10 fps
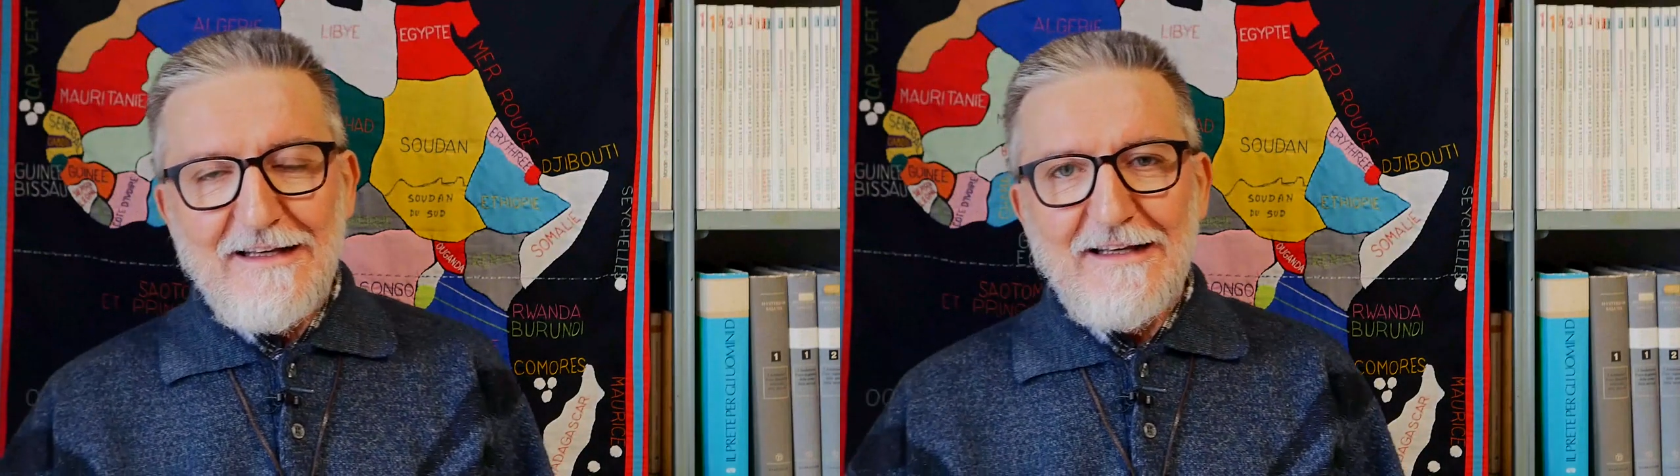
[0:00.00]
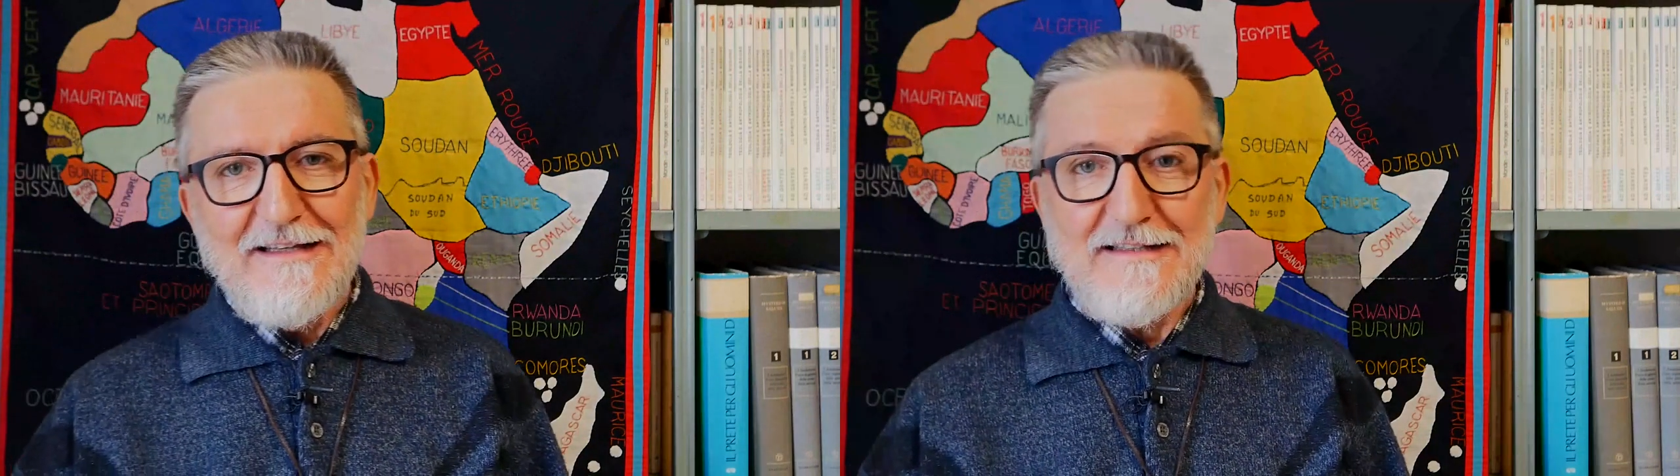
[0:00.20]

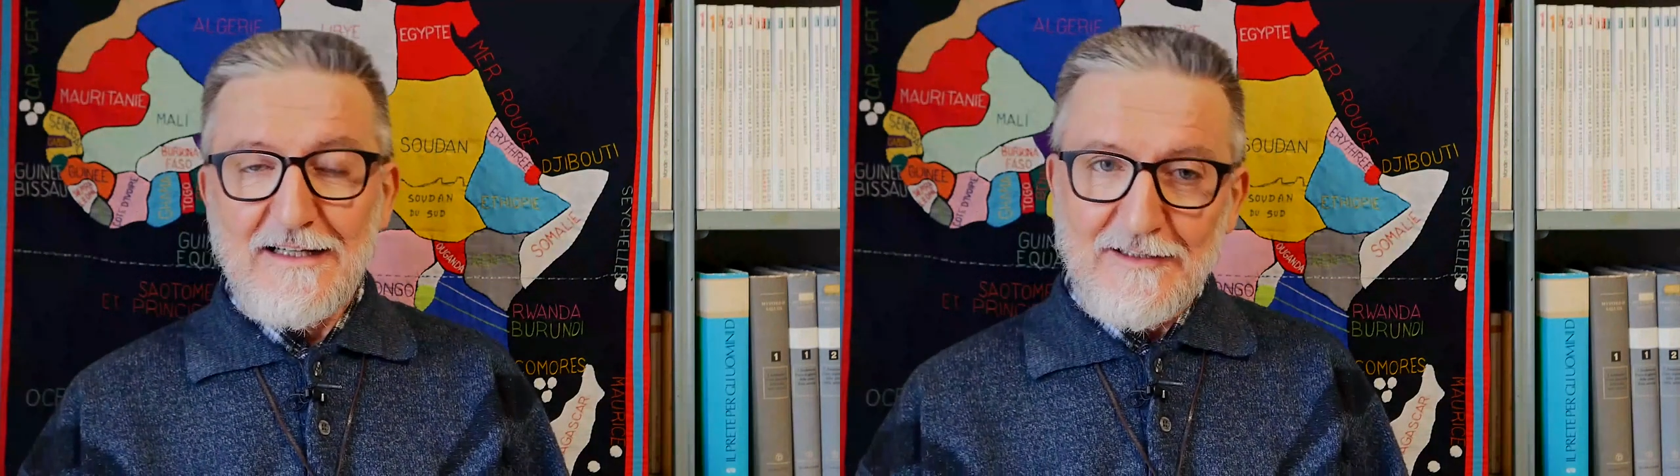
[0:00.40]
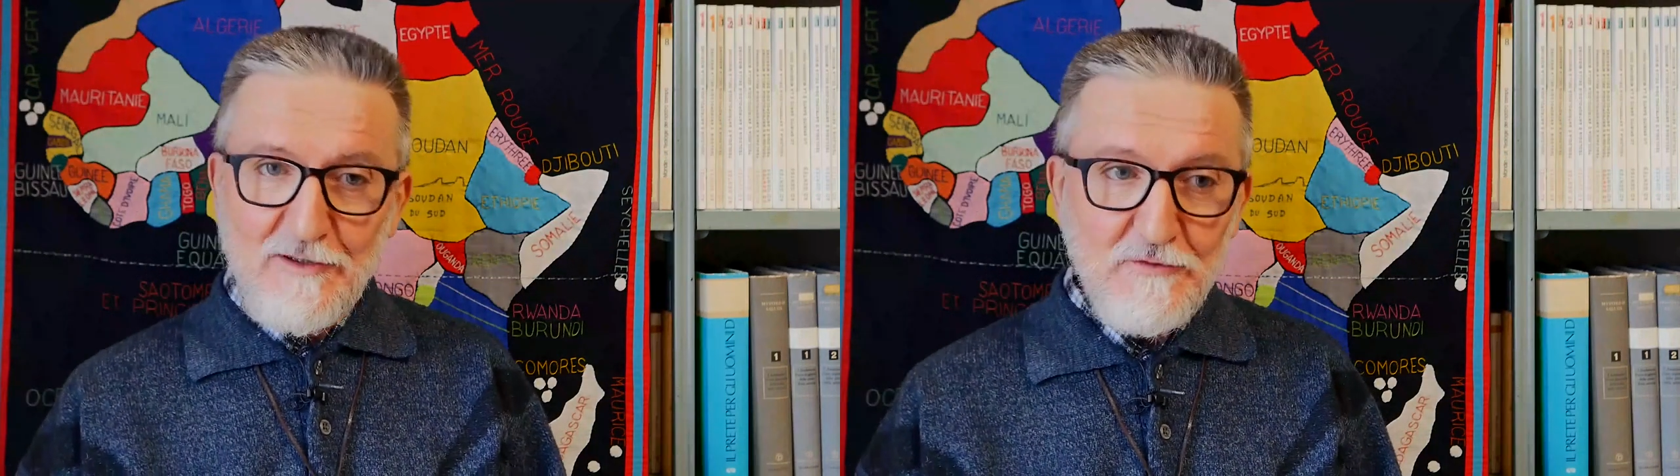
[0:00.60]
È
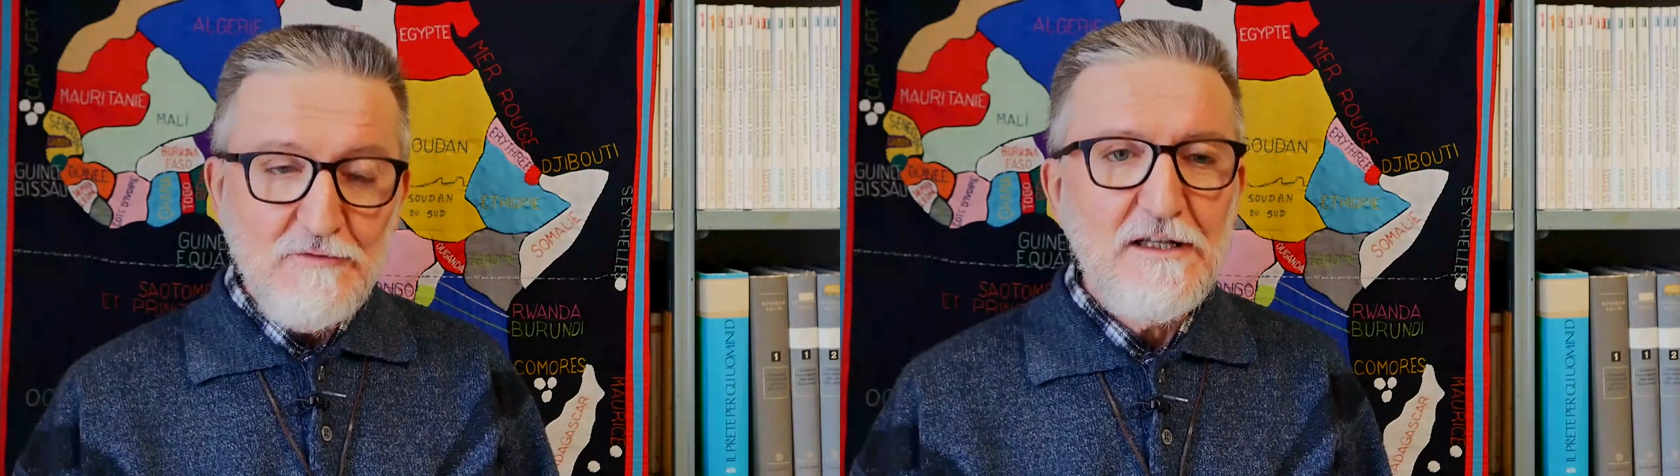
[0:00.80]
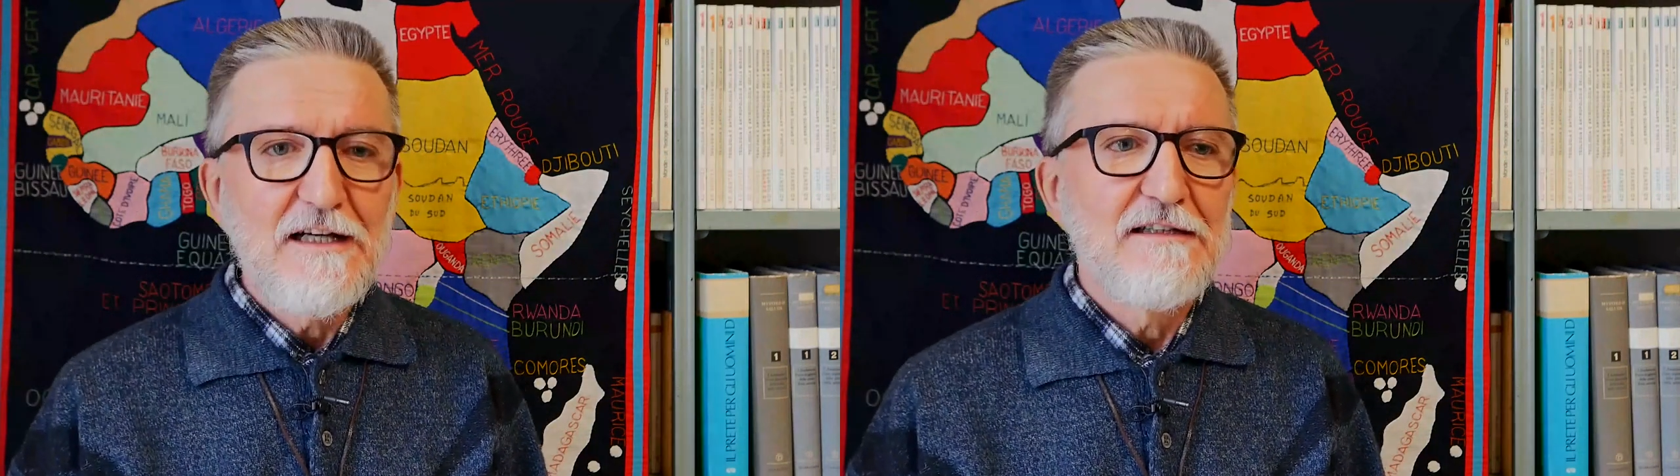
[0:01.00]
stata
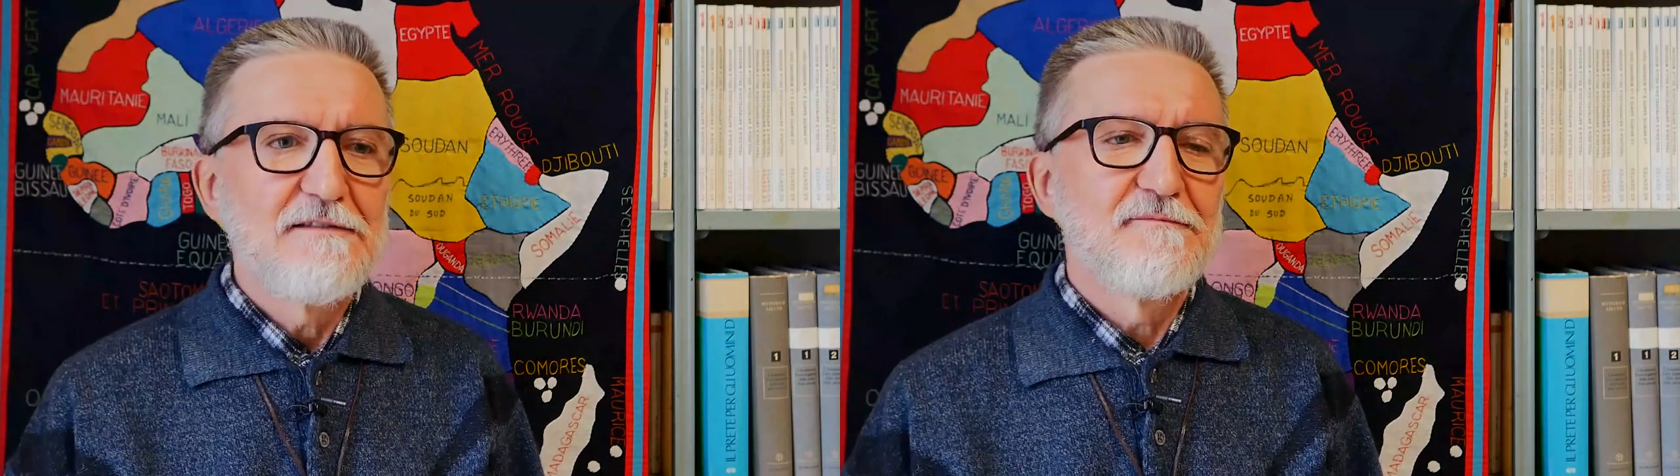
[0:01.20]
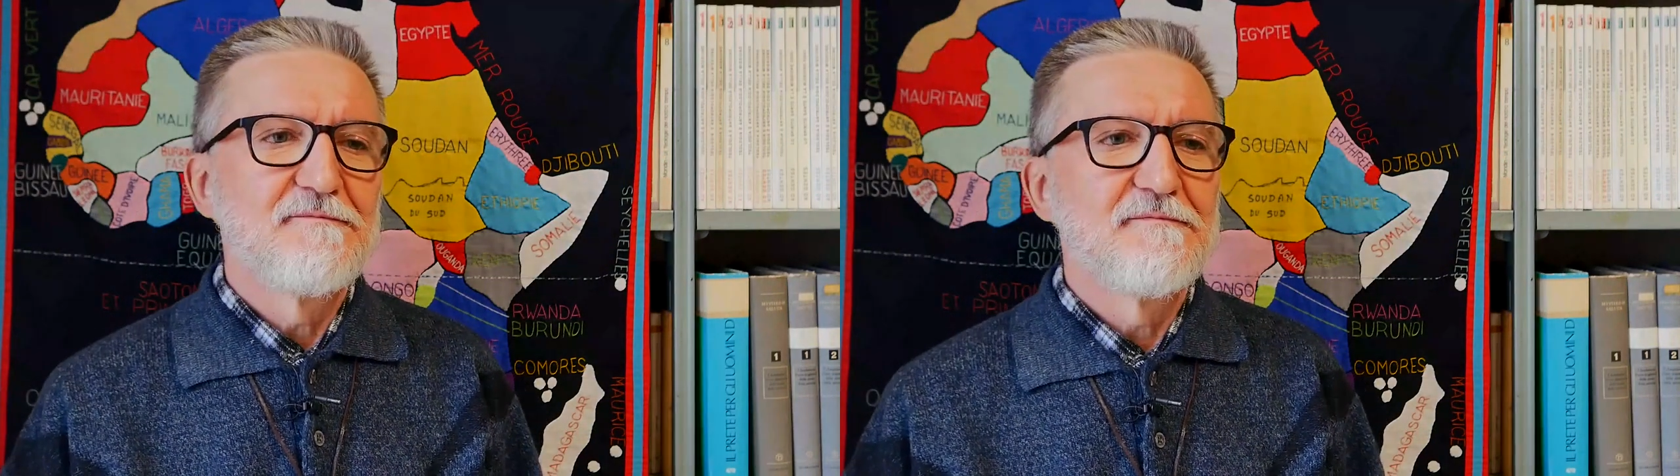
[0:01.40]
lunga,